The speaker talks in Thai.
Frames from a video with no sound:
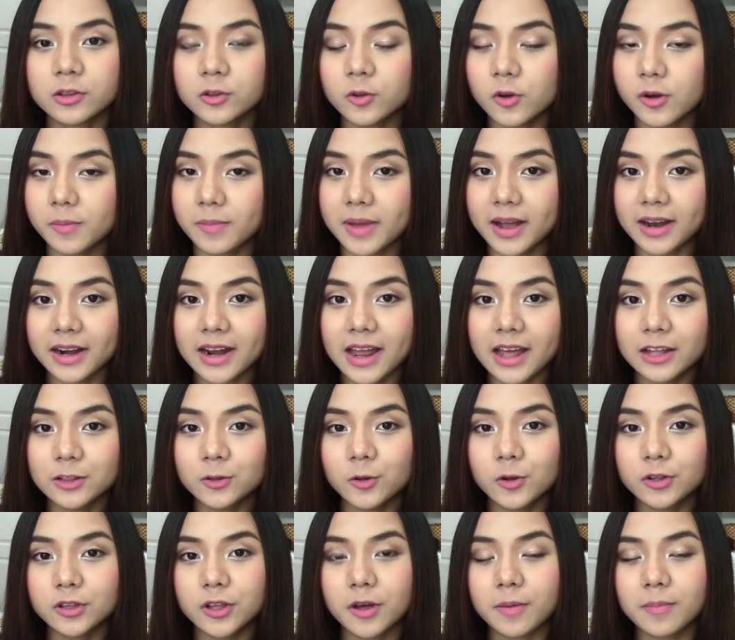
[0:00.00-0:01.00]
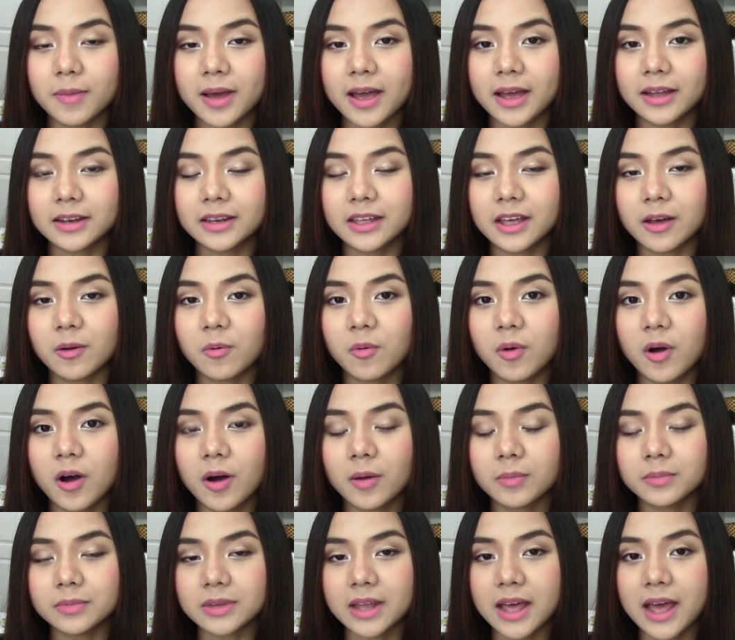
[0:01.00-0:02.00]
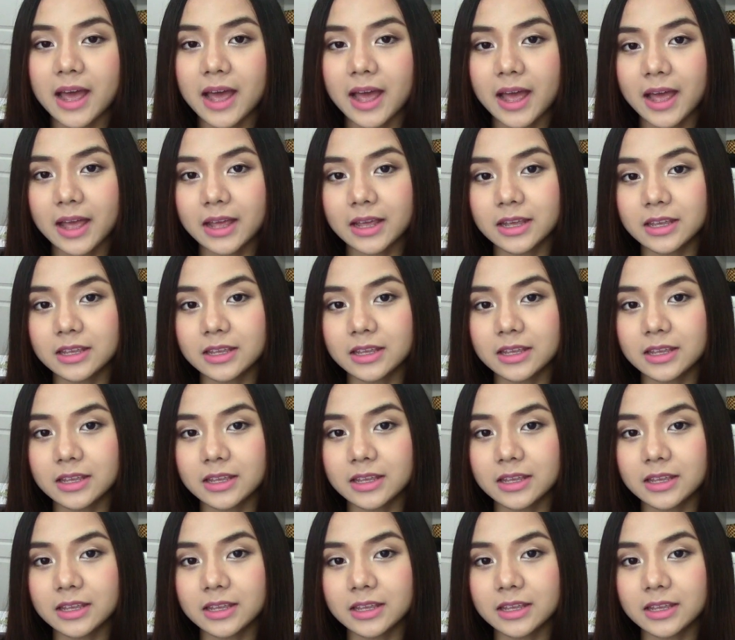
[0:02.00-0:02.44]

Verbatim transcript: ตัวมาร์กหน้าตัวต่อมาเนี่ยวอมได้